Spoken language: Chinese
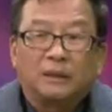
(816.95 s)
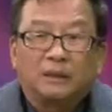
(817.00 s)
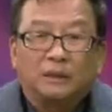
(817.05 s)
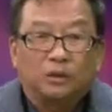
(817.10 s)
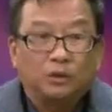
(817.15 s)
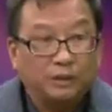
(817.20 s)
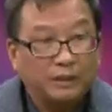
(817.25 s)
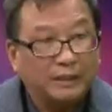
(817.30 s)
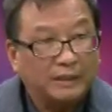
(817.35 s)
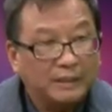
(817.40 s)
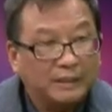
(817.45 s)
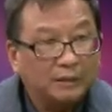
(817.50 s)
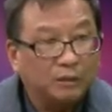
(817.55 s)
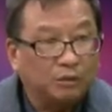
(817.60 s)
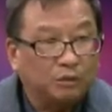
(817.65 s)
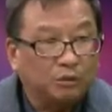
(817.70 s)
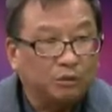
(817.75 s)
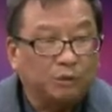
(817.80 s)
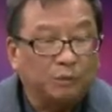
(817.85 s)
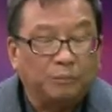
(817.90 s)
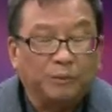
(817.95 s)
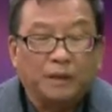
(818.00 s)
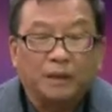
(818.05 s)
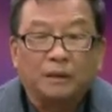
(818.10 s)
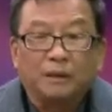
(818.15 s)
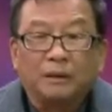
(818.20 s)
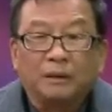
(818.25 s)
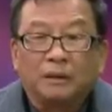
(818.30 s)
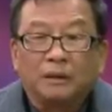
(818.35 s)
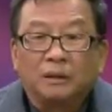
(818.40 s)
出现这种局
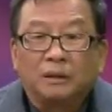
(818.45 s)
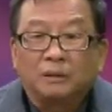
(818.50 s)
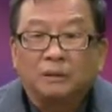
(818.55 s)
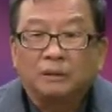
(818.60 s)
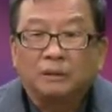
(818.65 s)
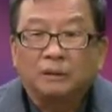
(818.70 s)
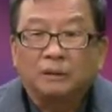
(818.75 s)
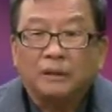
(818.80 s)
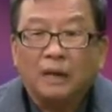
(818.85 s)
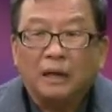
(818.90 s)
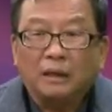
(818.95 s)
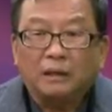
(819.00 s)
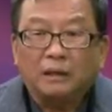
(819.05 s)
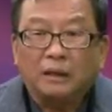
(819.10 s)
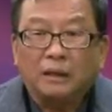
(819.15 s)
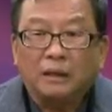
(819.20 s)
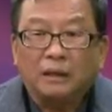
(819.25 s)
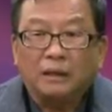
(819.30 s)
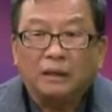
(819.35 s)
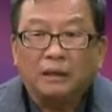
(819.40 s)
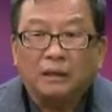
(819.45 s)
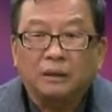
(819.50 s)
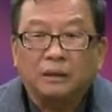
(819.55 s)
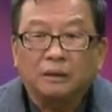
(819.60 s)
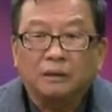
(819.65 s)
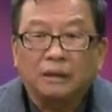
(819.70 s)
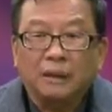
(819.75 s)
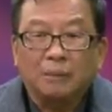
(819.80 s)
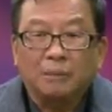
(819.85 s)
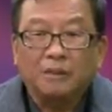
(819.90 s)
面，所以当时那个时
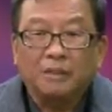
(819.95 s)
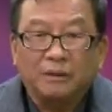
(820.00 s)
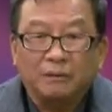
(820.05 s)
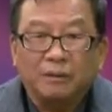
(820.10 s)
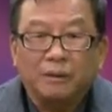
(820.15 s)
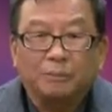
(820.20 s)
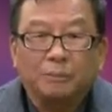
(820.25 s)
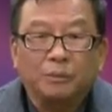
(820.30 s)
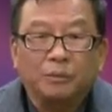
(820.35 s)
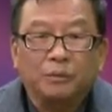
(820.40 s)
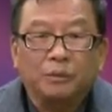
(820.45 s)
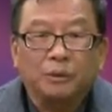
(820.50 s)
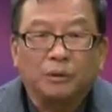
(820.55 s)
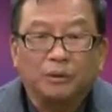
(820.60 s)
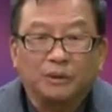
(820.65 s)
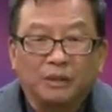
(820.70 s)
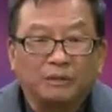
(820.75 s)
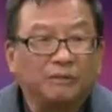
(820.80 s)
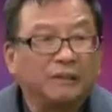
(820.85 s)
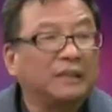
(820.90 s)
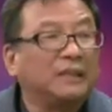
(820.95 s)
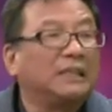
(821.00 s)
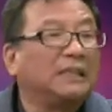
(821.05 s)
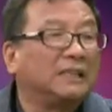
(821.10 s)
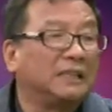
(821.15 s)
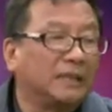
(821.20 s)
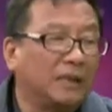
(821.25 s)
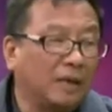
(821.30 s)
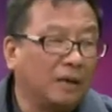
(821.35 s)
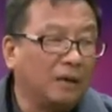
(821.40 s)
候他们认为不错，是因为
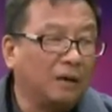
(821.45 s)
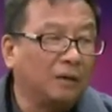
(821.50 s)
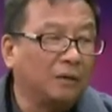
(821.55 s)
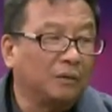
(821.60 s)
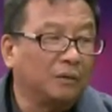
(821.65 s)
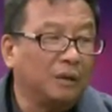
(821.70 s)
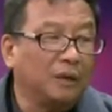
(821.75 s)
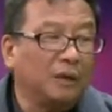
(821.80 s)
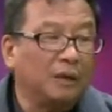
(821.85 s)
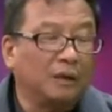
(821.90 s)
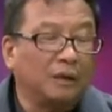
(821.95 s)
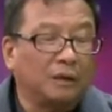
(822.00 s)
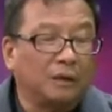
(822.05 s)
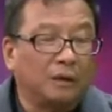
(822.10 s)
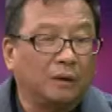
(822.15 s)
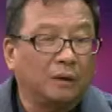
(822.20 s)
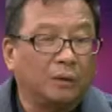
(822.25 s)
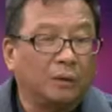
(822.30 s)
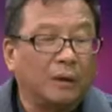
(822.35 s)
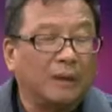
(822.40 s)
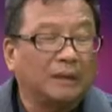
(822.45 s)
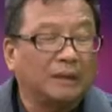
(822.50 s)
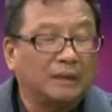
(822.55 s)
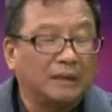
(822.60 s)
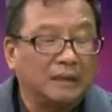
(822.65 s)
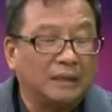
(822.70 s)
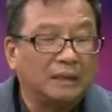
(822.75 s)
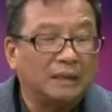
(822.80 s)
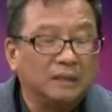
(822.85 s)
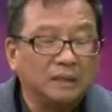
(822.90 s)
题材好，第二个画的
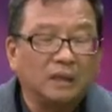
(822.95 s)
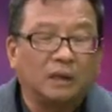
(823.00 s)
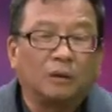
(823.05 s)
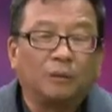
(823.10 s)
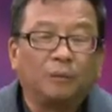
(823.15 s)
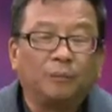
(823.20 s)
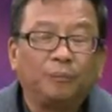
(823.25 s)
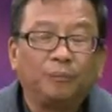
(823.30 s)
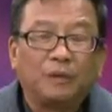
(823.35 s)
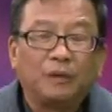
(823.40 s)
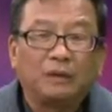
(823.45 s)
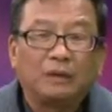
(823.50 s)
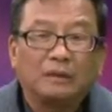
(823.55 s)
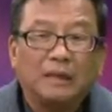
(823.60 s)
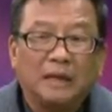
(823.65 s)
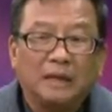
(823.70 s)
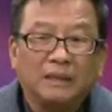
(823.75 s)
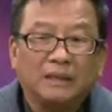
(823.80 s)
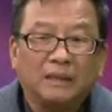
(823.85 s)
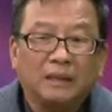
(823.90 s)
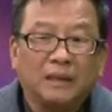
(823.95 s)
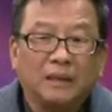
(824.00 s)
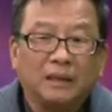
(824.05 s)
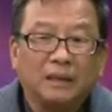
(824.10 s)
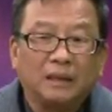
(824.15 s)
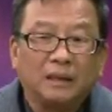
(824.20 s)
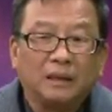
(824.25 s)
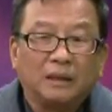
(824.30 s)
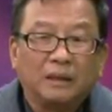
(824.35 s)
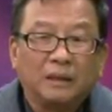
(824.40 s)
人少，但是
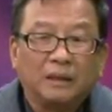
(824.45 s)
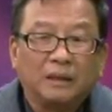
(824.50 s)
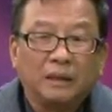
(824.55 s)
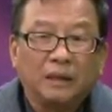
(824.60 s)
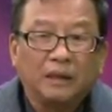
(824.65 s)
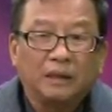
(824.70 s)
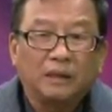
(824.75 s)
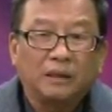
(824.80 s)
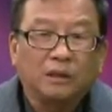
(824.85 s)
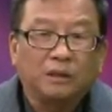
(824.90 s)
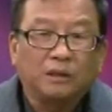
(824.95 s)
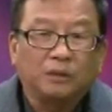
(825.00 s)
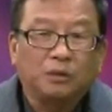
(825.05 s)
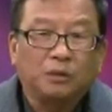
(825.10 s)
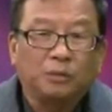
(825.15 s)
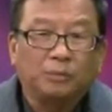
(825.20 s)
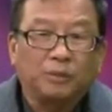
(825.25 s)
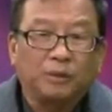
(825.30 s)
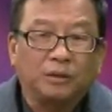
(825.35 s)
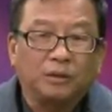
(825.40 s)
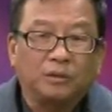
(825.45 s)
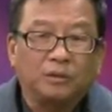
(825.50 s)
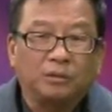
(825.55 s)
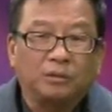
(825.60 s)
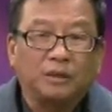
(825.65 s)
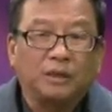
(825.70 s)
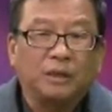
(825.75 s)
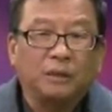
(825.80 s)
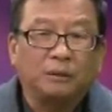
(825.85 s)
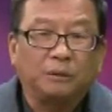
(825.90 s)
呢，那个时候的作品出
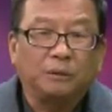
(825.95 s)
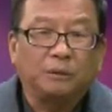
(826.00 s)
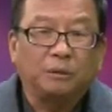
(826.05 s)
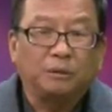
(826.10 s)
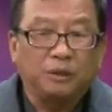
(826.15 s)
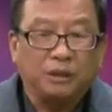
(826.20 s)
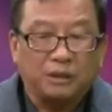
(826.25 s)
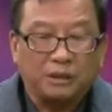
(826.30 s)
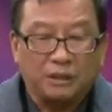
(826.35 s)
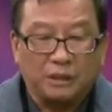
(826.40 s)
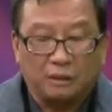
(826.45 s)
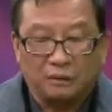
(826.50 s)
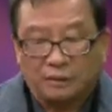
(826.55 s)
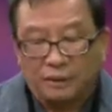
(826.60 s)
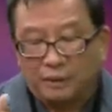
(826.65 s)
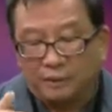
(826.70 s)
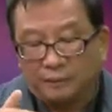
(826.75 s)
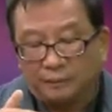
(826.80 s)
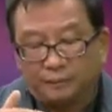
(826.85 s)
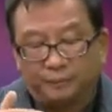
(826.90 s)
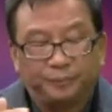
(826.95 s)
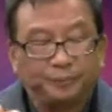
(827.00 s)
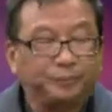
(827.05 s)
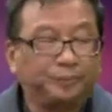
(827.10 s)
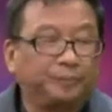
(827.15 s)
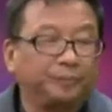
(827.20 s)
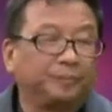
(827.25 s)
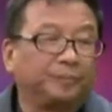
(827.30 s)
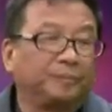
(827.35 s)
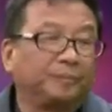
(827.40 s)
现于都是小的，
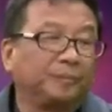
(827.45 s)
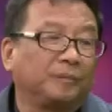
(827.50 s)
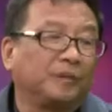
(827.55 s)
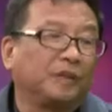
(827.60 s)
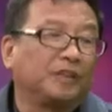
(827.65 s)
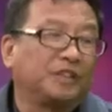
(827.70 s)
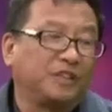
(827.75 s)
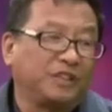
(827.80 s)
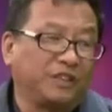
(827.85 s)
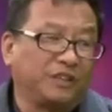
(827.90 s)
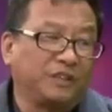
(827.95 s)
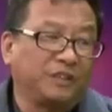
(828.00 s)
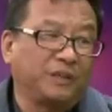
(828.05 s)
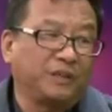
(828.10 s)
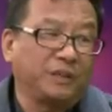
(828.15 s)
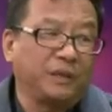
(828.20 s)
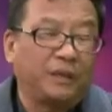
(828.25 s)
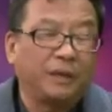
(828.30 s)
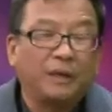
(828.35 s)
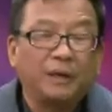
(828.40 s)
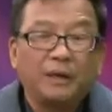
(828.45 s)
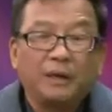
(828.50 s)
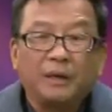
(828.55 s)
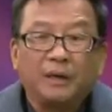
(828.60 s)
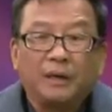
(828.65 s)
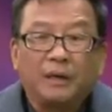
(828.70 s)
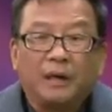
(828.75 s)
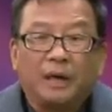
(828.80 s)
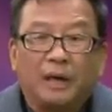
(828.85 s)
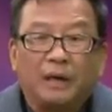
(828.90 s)
小小的，对，
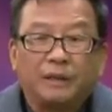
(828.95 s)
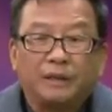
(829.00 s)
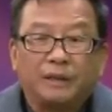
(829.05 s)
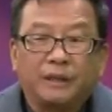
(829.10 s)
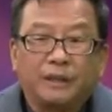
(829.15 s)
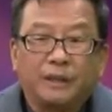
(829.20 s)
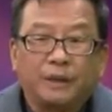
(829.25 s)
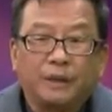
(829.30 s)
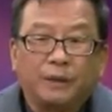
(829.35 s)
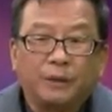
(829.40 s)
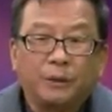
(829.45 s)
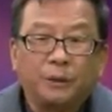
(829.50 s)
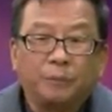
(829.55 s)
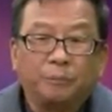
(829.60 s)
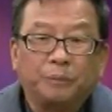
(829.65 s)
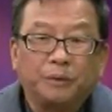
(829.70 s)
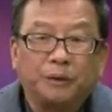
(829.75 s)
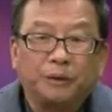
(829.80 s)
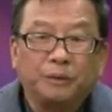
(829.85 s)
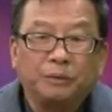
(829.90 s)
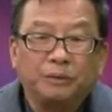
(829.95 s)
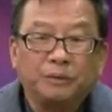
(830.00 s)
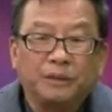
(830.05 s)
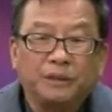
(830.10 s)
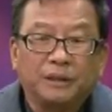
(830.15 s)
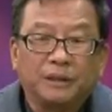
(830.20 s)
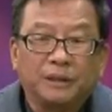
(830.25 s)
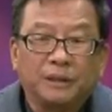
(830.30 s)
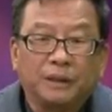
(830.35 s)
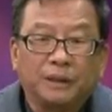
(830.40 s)
而且用笔用
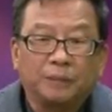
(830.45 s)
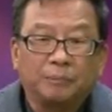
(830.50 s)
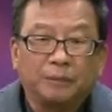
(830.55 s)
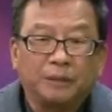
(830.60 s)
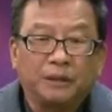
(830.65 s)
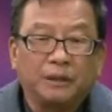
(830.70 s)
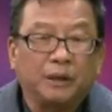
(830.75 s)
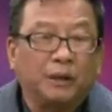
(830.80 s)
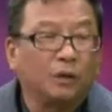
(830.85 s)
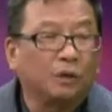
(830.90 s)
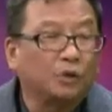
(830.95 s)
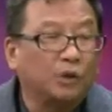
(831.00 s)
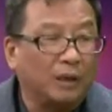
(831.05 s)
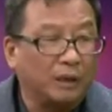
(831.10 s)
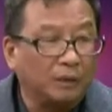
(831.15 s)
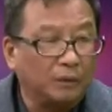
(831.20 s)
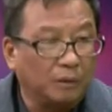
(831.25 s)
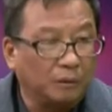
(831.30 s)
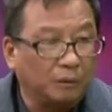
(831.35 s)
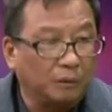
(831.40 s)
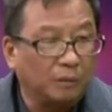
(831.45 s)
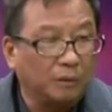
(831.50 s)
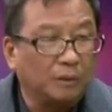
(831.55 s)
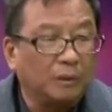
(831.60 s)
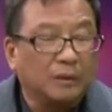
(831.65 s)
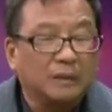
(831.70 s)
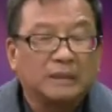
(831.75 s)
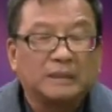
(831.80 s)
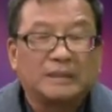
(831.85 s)
色呢比较传统，嗯，